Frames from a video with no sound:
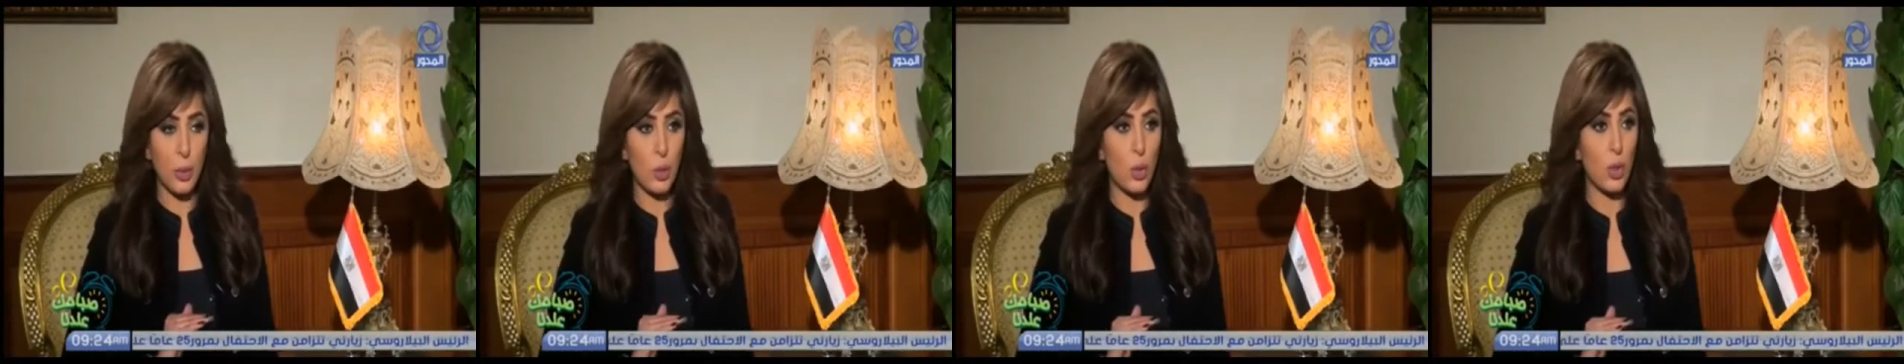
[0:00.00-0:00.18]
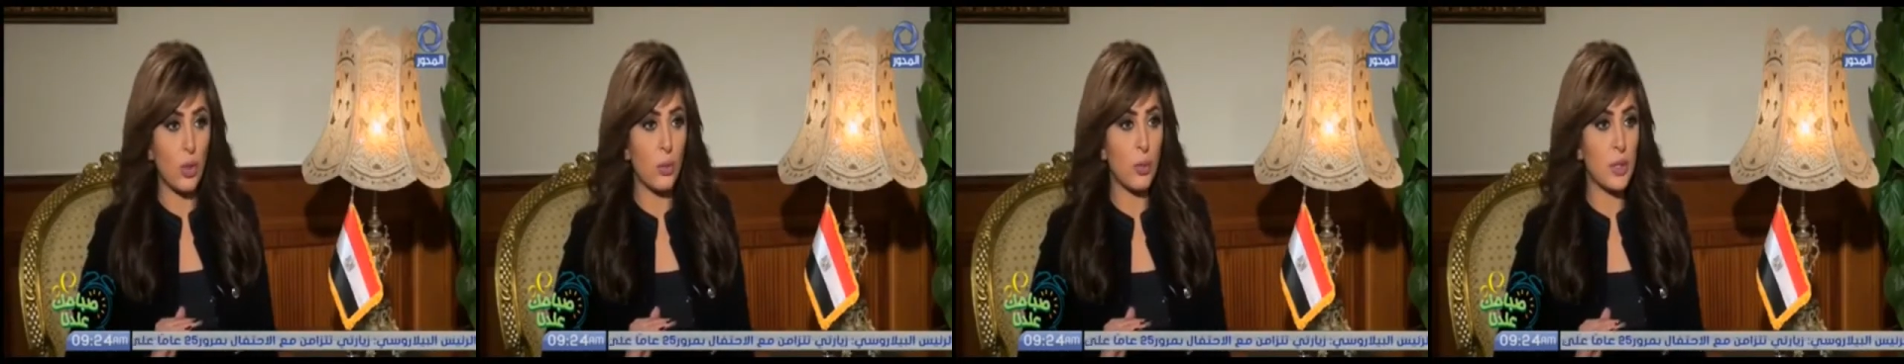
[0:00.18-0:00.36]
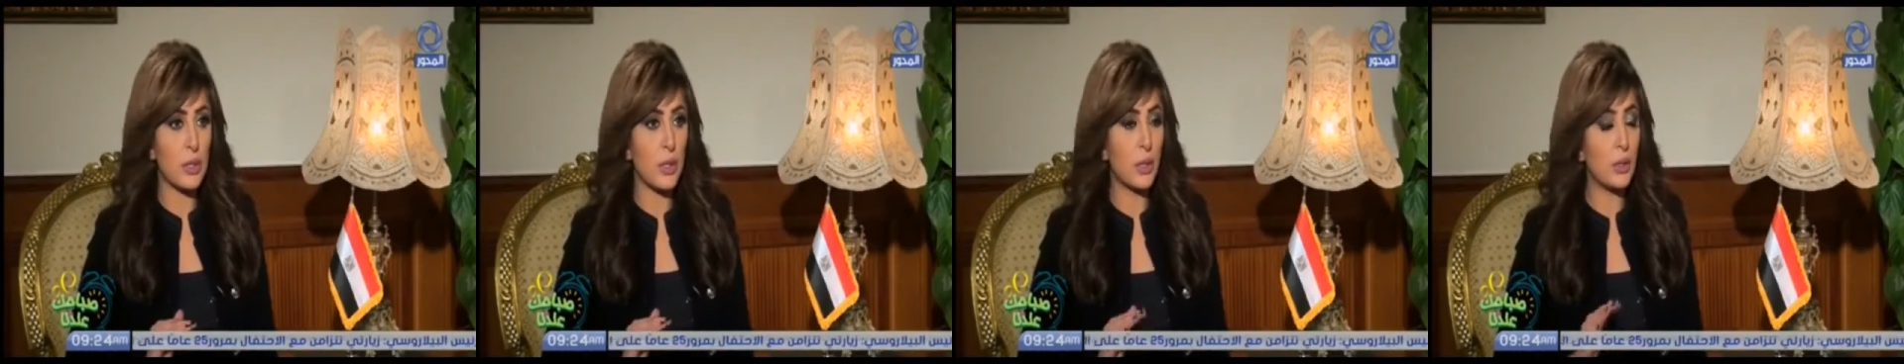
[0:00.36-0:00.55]

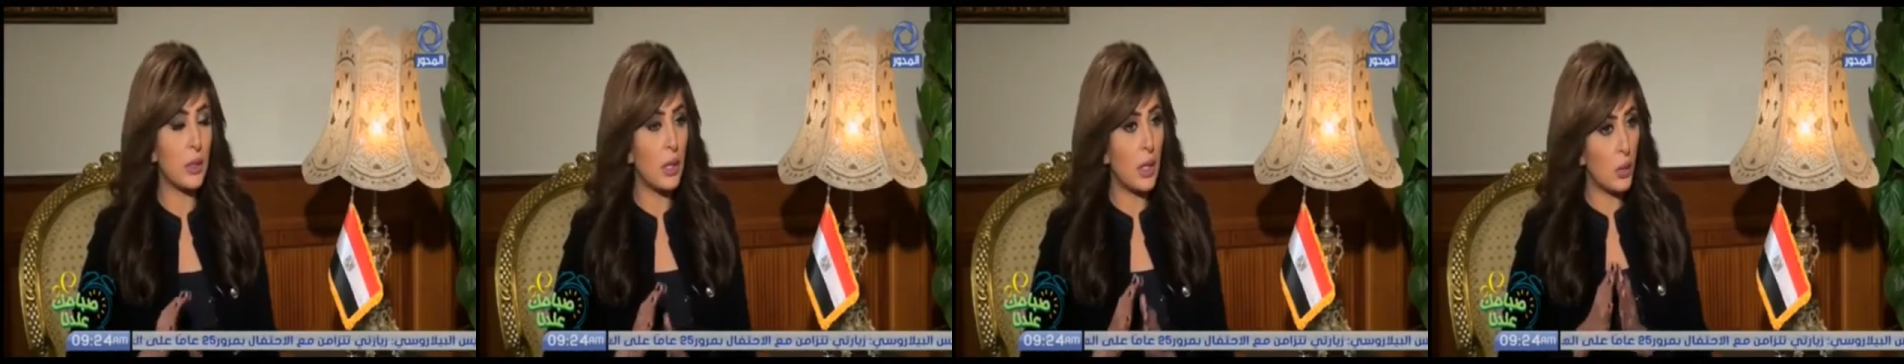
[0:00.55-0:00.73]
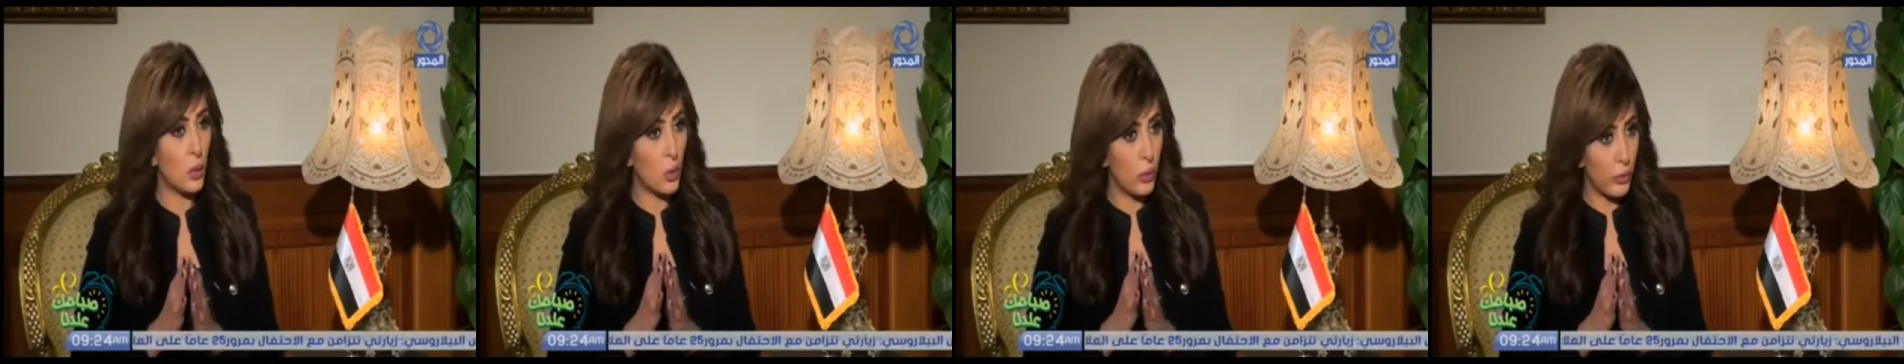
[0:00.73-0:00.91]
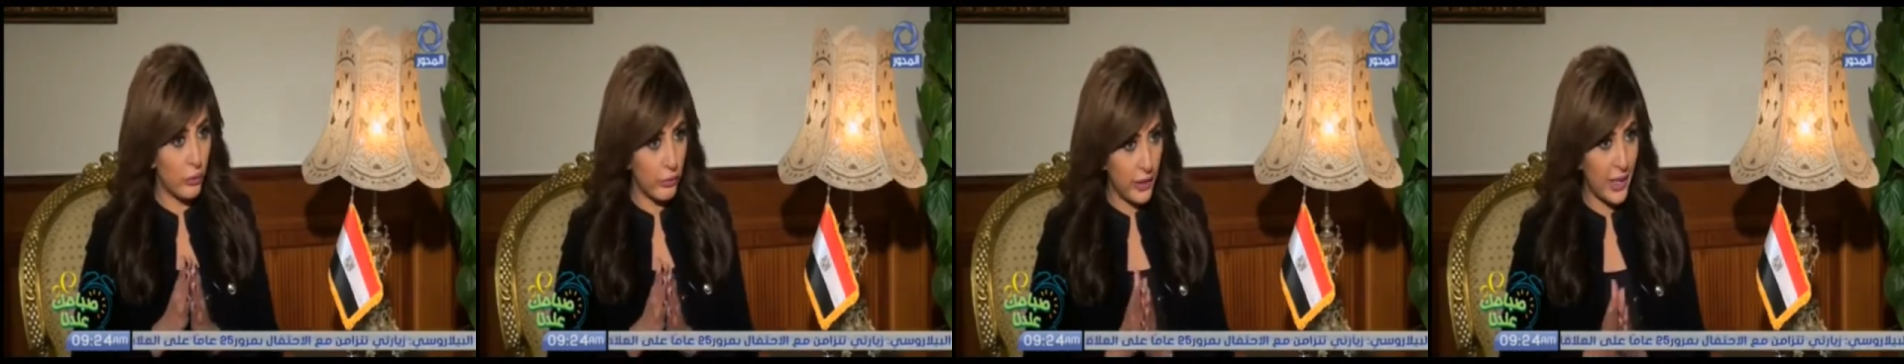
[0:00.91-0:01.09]
بكل بساطه
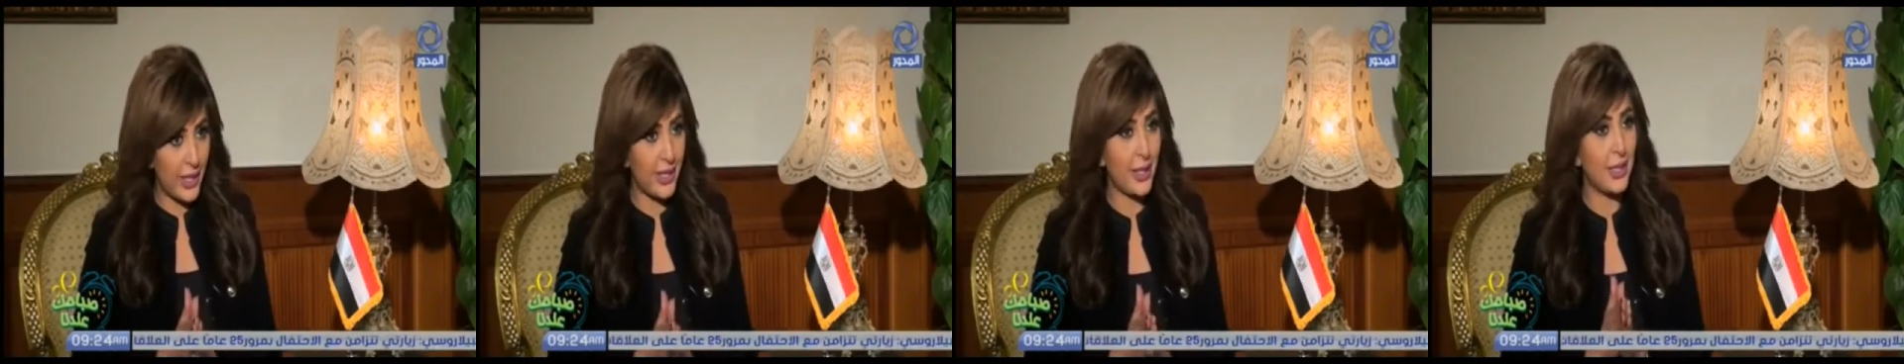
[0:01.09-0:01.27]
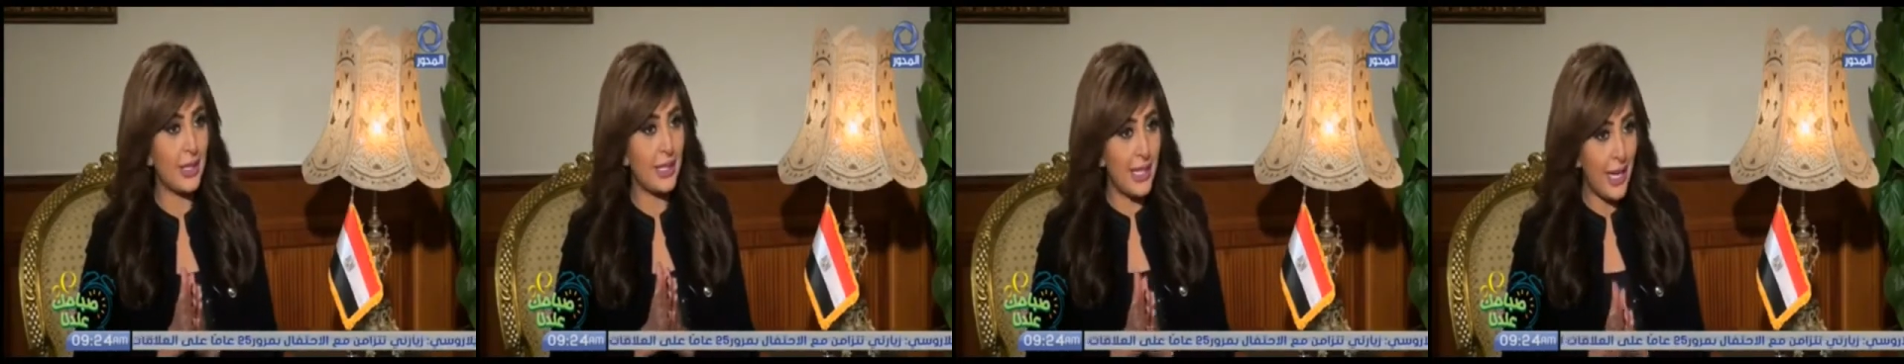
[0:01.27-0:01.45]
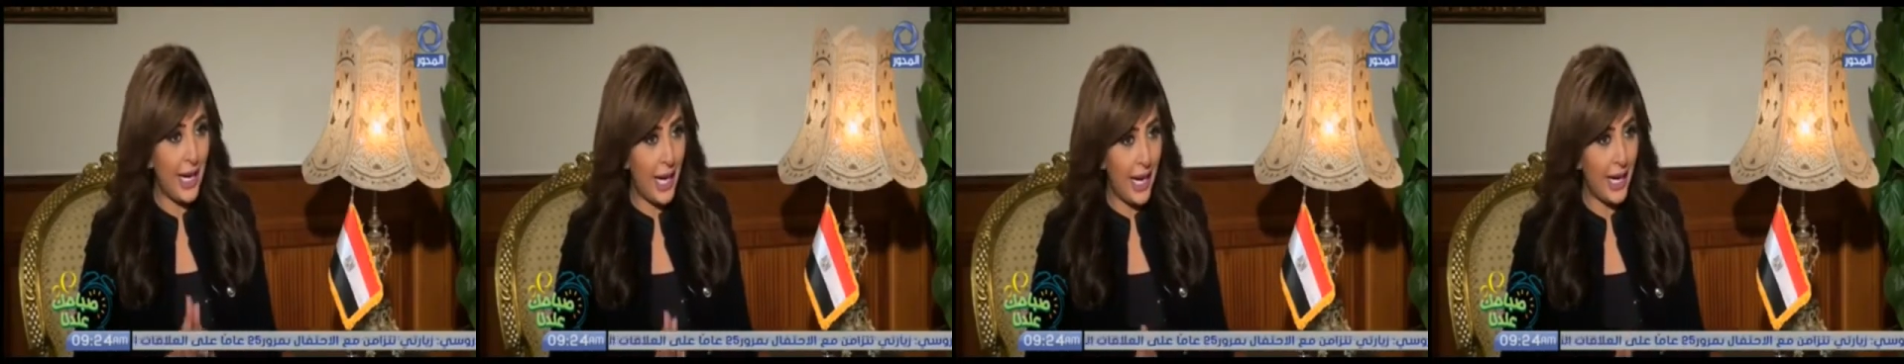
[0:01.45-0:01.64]
لو فعلا
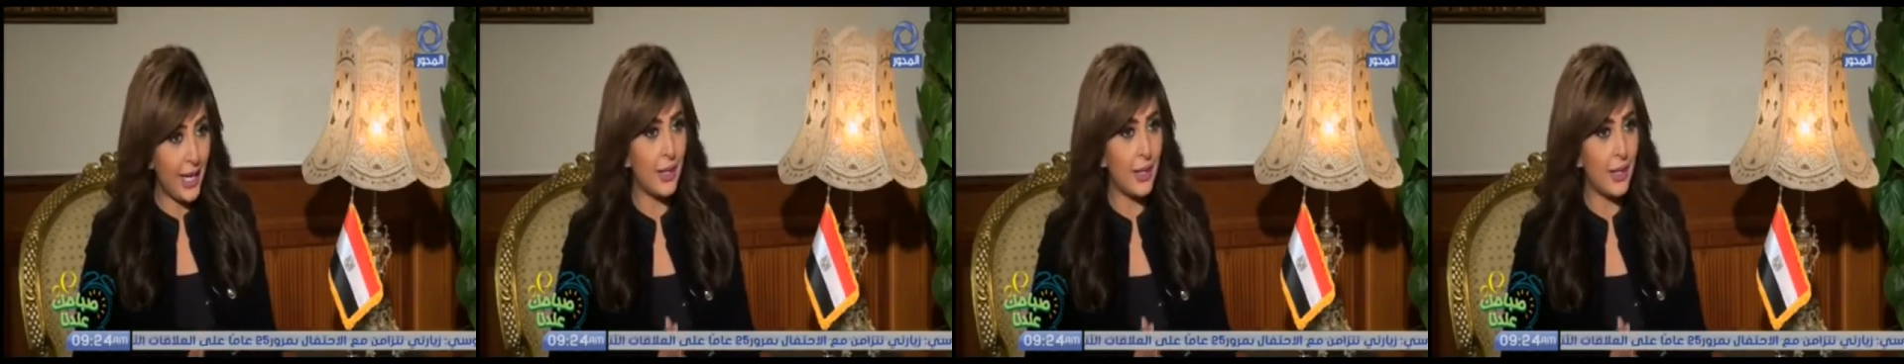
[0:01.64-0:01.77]
ليه حق